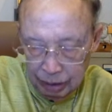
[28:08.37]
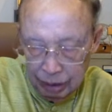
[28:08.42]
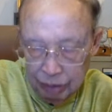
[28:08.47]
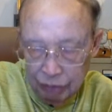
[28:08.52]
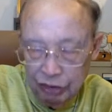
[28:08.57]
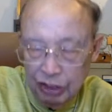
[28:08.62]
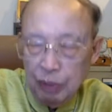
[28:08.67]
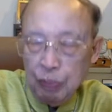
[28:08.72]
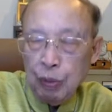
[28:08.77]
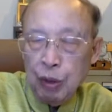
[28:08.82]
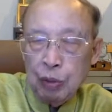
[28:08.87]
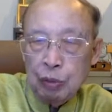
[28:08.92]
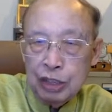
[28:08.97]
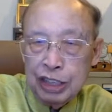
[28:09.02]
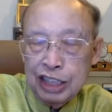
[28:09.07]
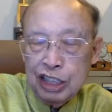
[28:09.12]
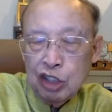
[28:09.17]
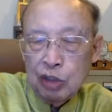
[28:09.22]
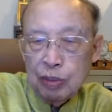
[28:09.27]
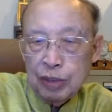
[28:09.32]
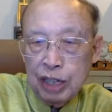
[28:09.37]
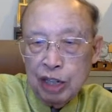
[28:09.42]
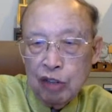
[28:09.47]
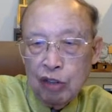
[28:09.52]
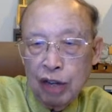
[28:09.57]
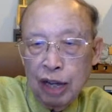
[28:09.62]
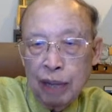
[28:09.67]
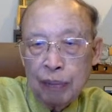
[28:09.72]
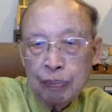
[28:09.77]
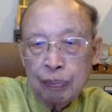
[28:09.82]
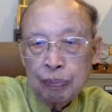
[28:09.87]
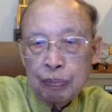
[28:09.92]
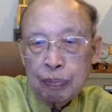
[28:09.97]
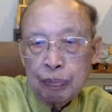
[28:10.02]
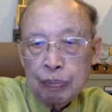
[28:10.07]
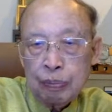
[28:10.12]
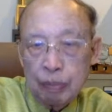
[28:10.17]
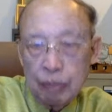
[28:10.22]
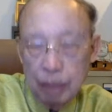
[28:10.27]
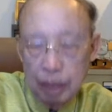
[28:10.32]
ฟิลิปอยบทสี่ข้อสิบเก้าว่า
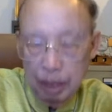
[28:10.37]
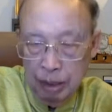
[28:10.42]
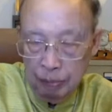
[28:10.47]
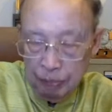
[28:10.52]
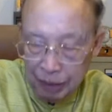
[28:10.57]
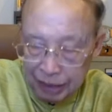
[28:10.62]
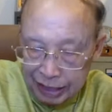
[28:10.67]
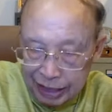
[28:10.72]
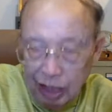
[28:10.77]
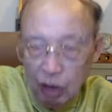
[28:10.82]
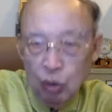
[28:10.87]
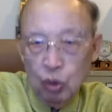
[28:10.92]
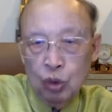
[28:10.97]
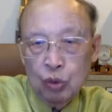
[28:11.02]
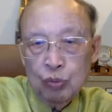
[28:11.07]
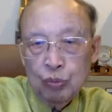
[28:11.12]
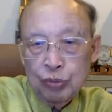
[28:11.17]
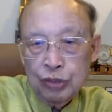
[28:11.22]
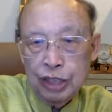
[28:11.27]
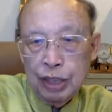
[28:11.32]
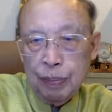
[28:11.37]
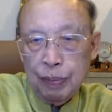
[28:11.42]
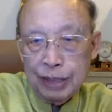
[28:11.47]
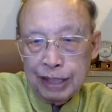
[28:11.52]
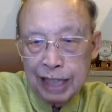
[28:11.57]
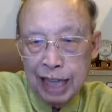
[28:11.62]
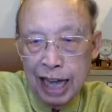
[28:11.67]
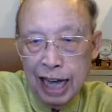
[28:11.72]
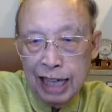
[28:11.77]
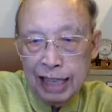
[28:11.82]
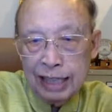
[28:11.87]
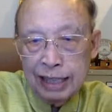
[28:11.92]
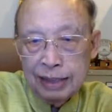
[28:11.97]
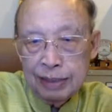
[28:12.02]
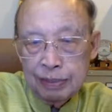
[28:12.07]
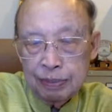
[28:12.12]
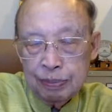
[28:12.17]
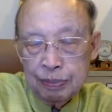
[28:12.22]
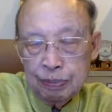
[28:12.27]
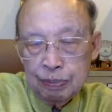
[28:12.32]
พระเจ้าจะประทาน
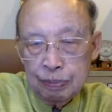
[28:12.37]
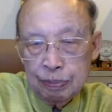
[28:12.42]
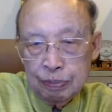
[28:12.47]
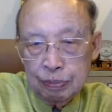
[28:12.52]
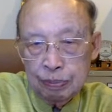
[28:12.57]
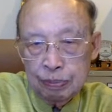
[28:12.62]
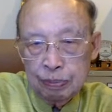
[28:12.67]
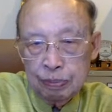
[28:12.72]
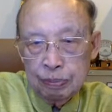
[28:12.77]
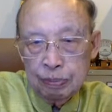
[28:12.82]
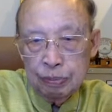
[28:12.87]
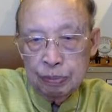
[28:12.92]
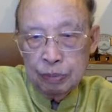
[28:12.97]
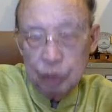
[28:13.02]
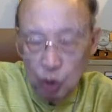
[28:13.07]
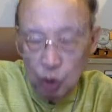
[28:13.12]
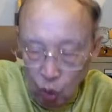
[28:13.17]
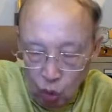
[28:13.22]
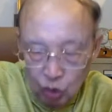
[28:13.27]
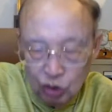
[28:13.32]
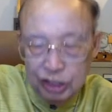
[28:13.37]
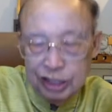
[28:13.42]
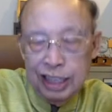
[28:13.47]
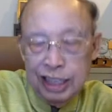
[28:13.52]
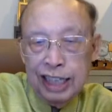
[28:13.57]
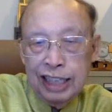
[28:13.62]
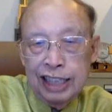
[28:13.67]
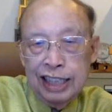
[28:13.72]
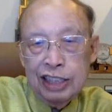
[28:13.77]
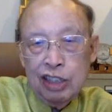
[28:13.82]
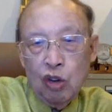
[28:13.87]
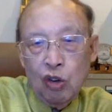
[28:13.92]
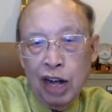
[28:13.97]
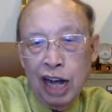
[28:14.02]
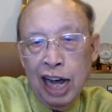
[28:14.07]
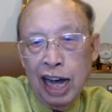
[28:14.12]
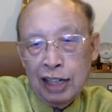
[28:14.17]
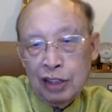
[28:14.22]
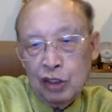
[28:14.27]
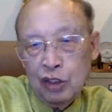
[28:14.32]
ทุกสิ่งที่เจ้า
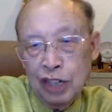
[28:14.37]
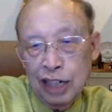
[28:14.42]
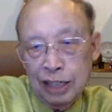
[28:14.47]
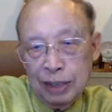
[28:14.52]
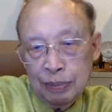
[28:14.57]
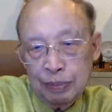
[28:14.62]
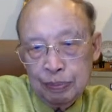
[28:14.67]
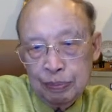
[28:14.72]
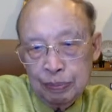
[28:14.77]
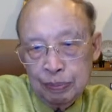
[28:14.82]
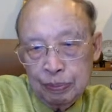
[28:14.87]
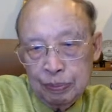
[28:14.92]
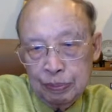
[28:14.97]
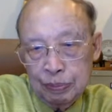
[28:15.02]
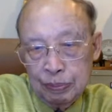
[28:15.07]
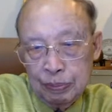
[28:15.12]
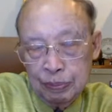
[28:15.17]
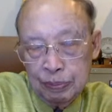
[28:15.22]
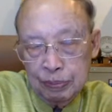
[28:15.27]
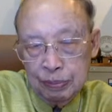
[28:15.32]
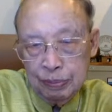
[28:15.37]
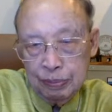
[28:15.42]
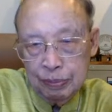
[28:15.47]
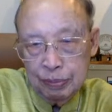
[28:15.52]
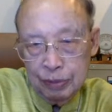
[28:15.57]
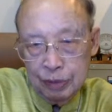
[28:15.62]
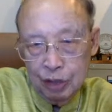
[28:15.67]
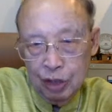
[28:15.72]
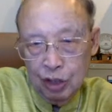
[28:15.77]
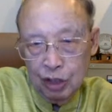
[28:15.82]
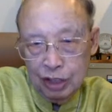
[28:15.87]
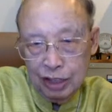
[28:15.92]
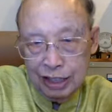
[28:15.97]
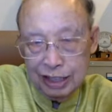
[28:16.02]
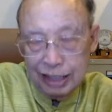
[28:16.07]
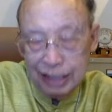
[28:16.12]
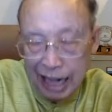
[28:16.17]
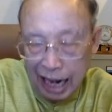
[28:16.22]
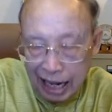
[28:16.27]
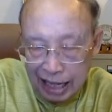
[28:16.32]
ขาดอยู่นั้นเนาะ
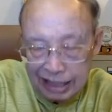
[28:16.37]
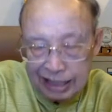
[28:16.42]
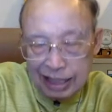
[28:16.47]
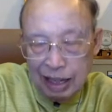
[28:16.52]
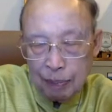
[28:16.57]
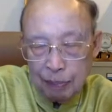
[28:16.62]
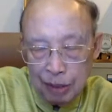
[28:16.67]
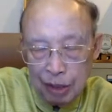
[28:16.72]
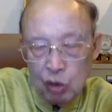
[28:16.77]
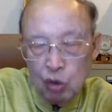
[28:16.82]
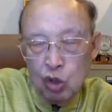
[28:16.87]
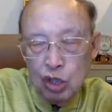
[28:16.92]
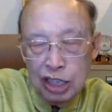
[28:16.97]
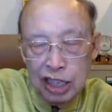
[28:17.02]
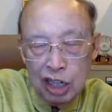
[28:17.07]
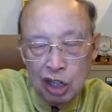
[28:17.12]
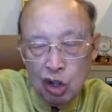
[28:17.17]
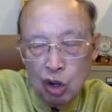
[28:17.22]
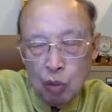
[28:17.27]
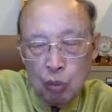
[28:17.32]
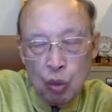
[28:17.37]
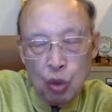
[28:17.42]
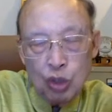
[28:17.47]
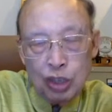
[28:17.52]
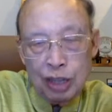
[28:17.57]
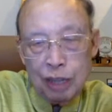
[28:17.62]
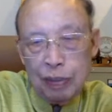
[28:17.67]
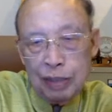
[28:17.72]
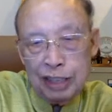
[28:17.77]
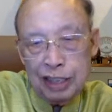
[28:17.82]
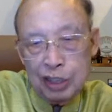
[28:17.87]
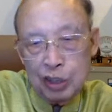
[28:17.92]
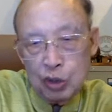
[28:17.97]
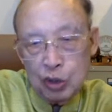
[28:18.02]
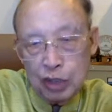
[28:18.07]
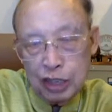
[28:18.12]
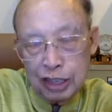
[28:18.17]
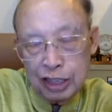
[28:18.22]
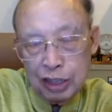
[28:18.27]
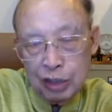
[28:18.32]
จากสับอนุเรื่องของพงในพระเยซูค
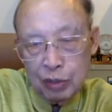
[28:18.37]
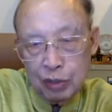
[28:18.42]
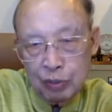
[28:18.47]
ริสต์เจ้า